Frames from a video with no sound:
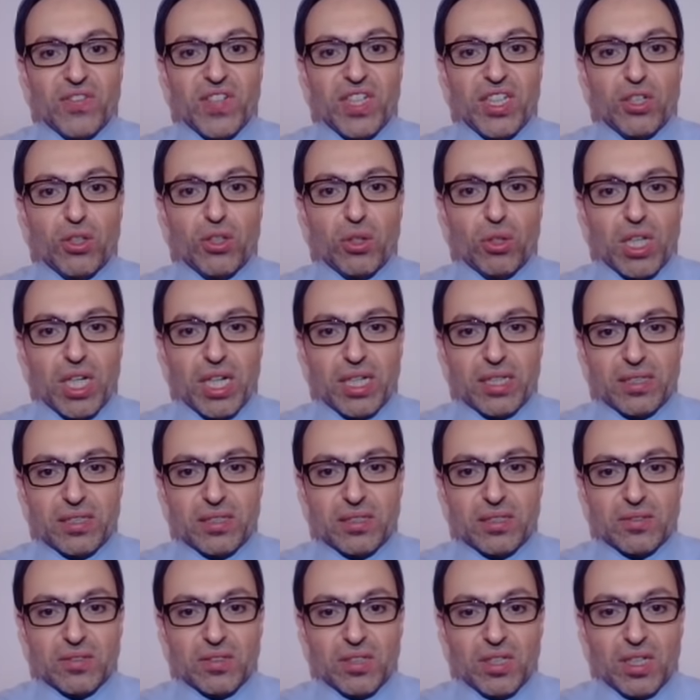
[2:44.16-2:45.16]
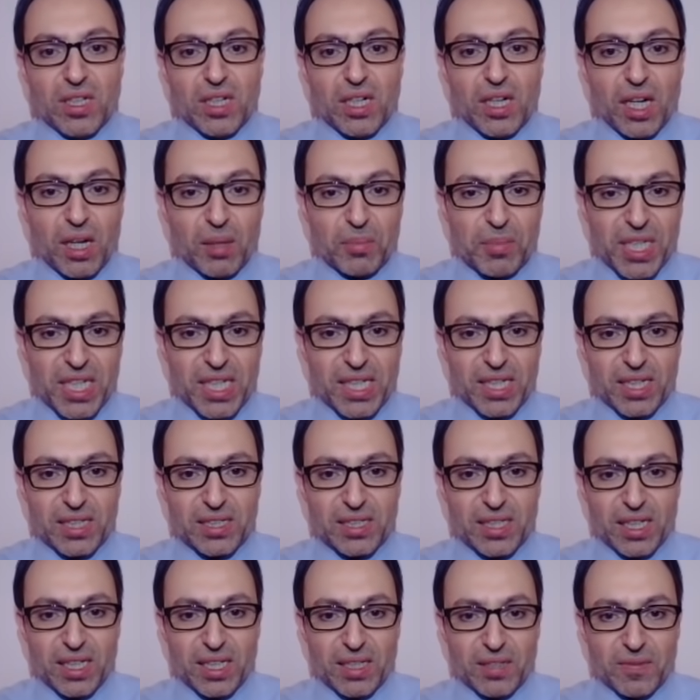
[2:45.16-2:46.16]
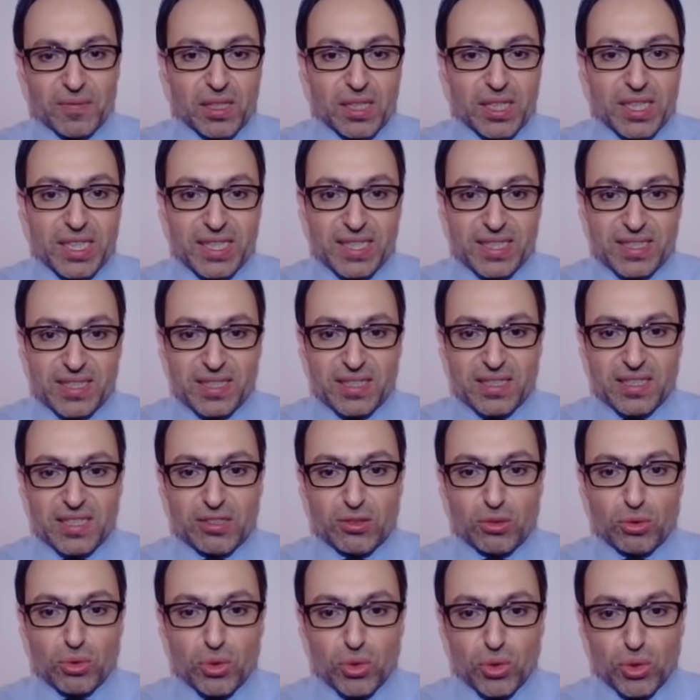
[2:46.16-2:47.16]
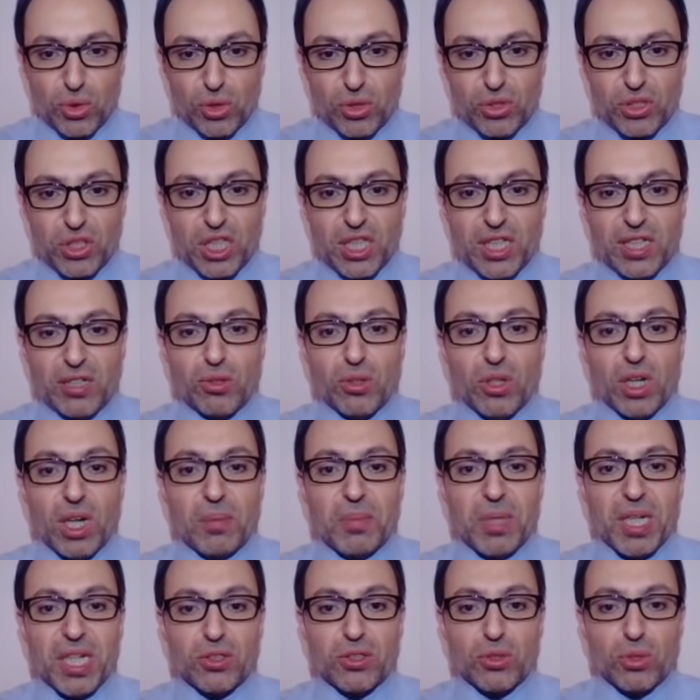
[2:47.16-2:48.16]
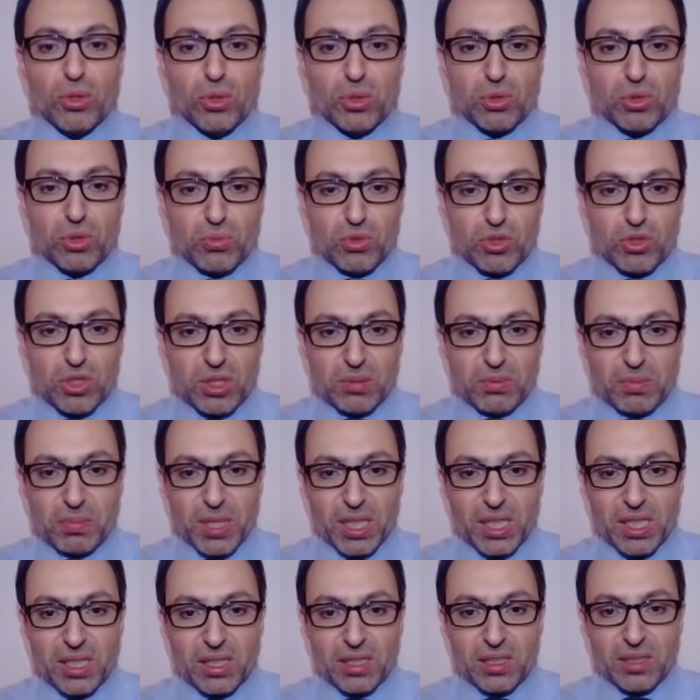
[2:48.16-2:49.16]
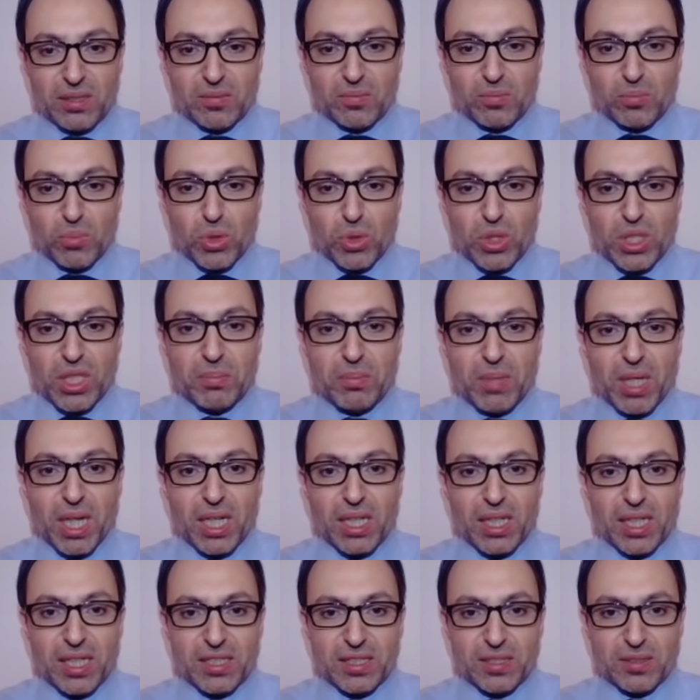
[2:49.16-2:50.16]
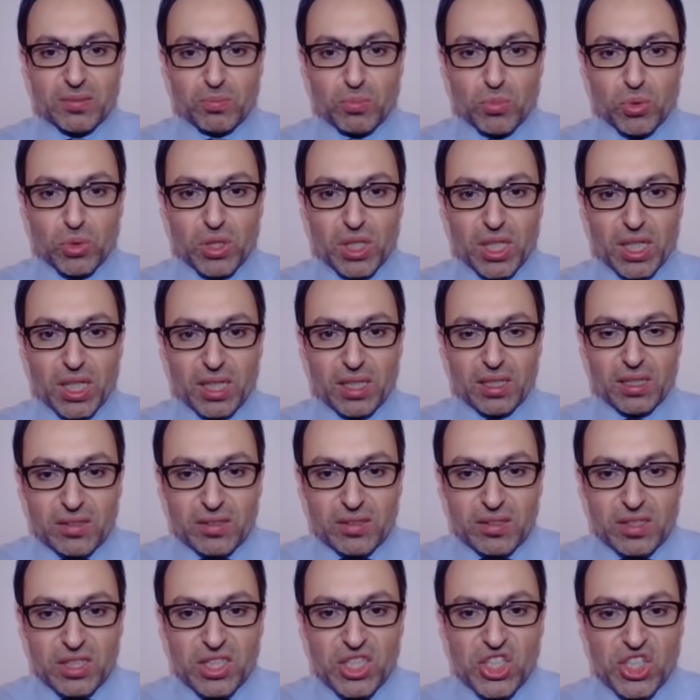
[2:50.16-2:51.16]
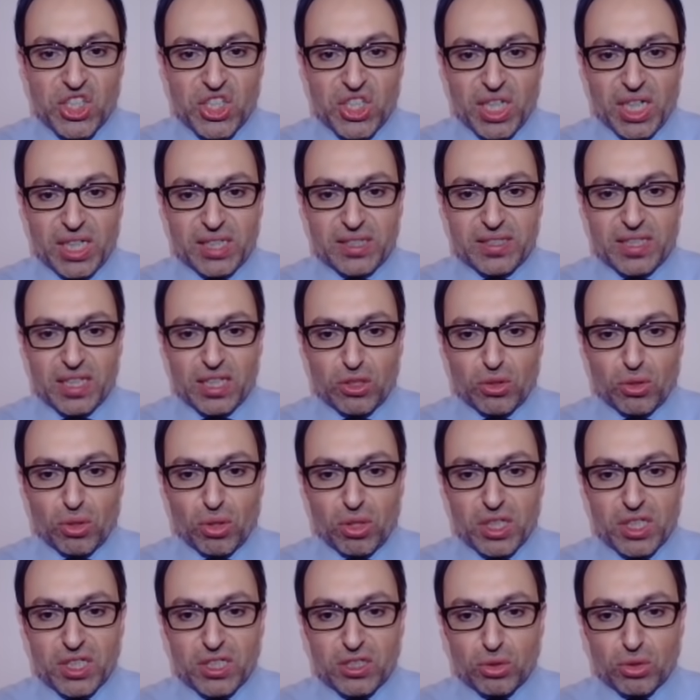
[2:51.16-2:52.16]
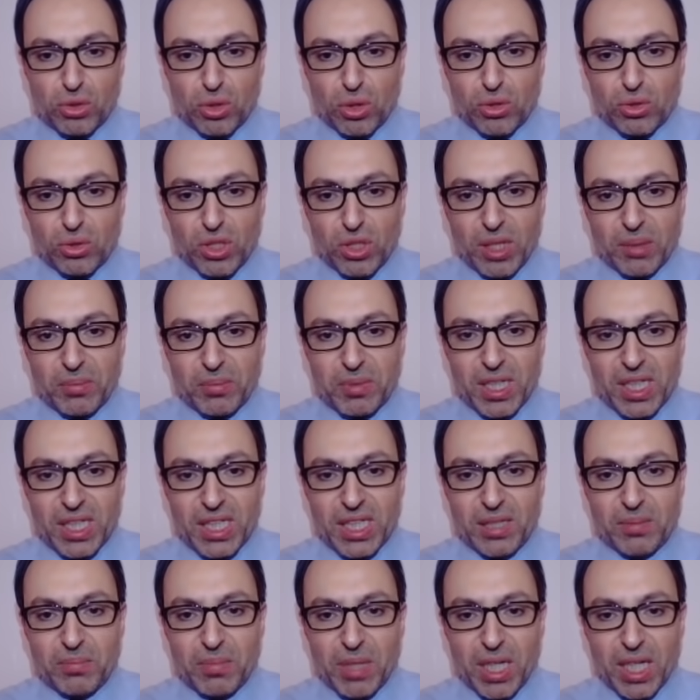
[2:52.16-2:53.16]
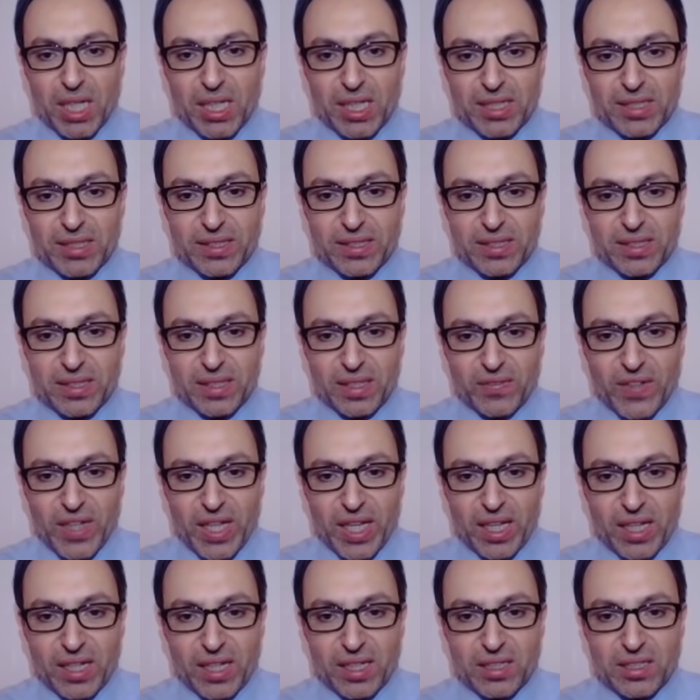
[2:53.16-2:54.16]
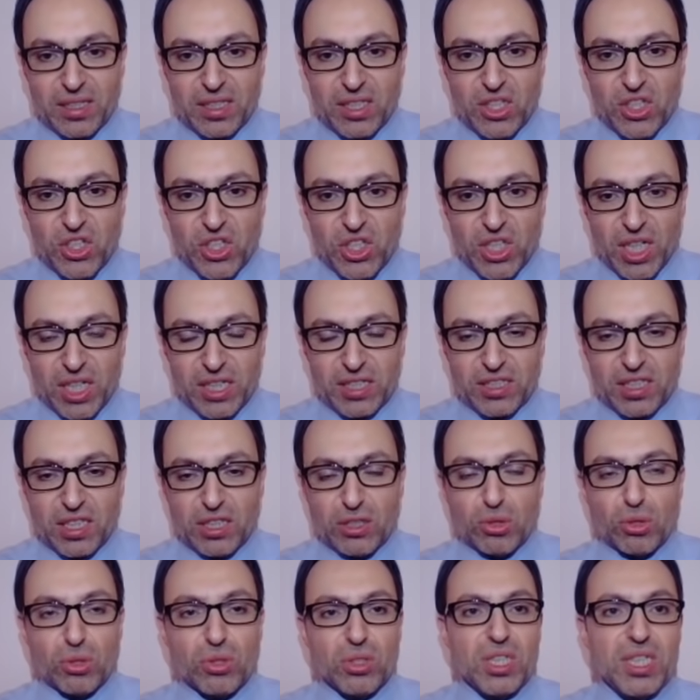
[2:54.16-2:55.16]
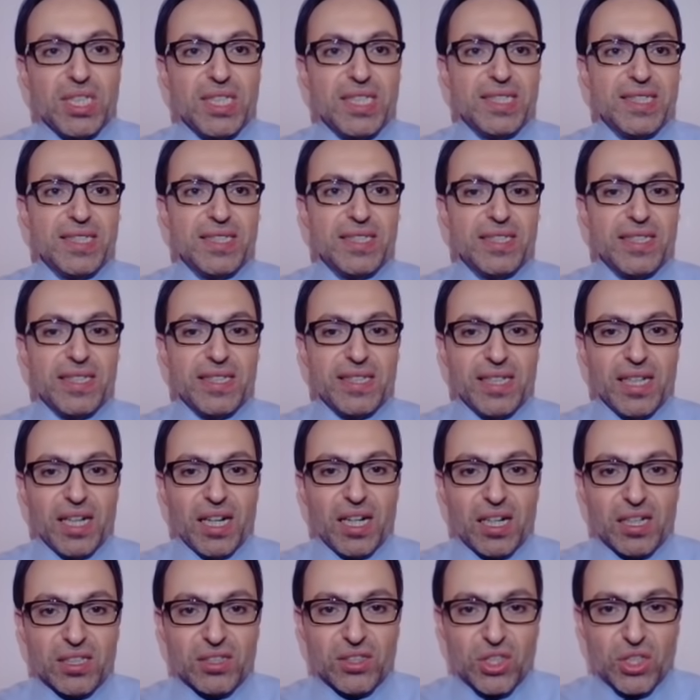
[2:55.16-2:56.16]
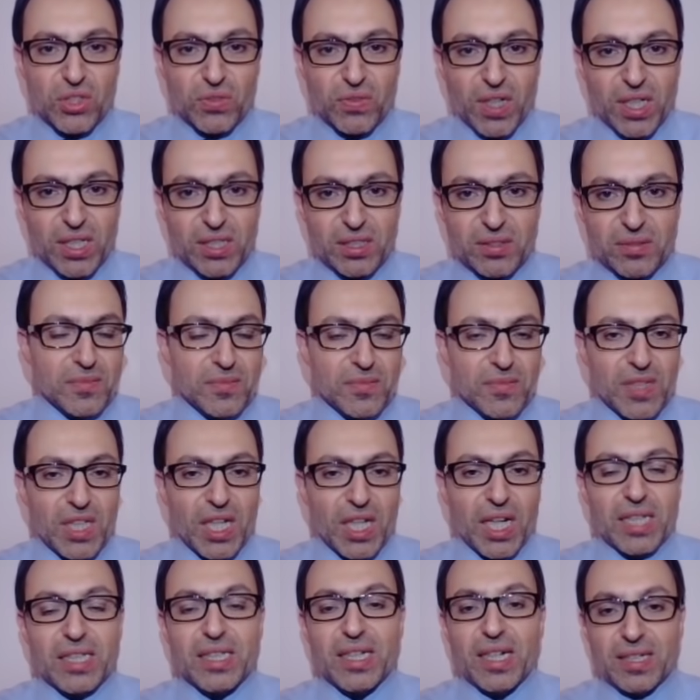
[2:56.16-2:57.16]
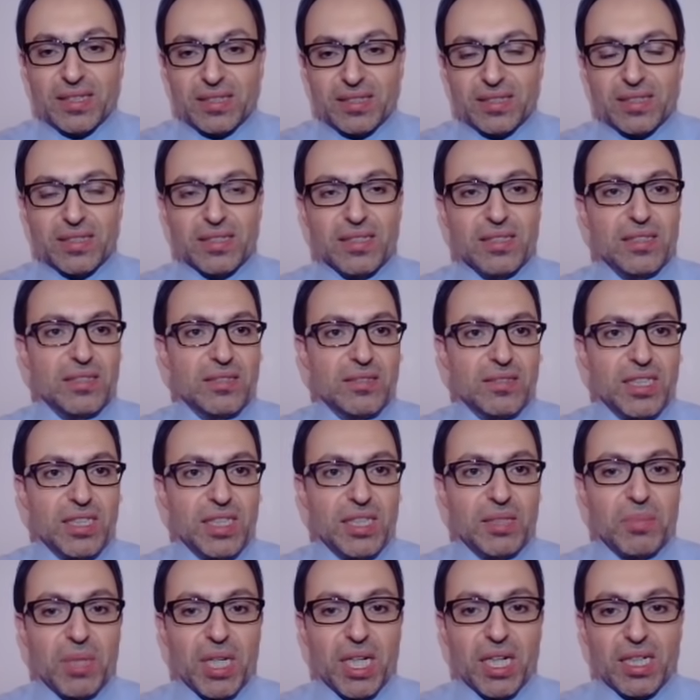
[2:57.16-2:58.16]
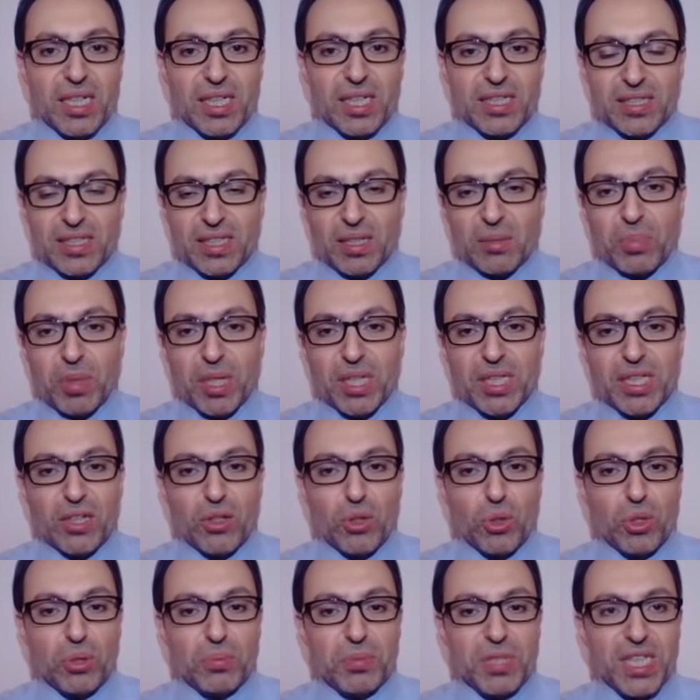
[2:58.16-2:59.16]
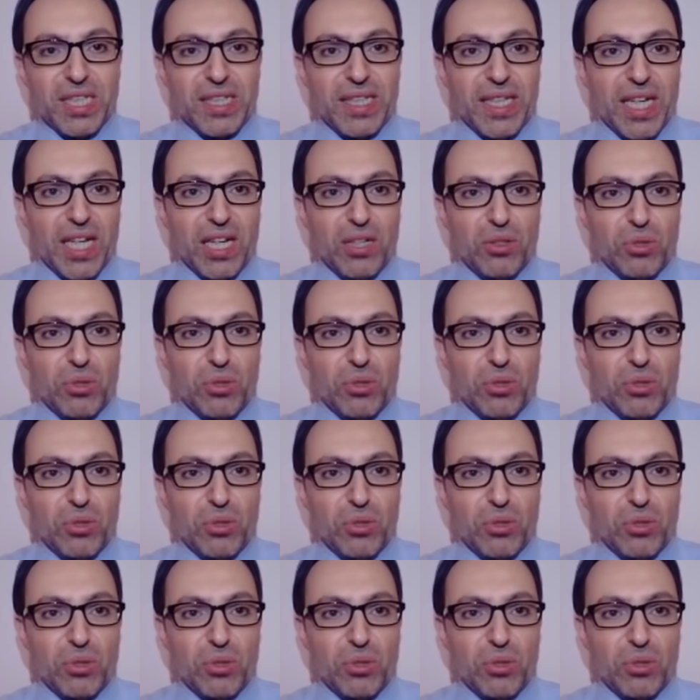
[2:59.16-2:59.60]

veriyorlar. Amerika'da işsizlik düşüyor deniliyor ama gördüğümüz gibi bakın bu imalat bu da inşaat sektörleri son dönemde imalatta ve inşaat sektöründe işsizlikte artış var. Yani asıl imalat yapan ekonomide değer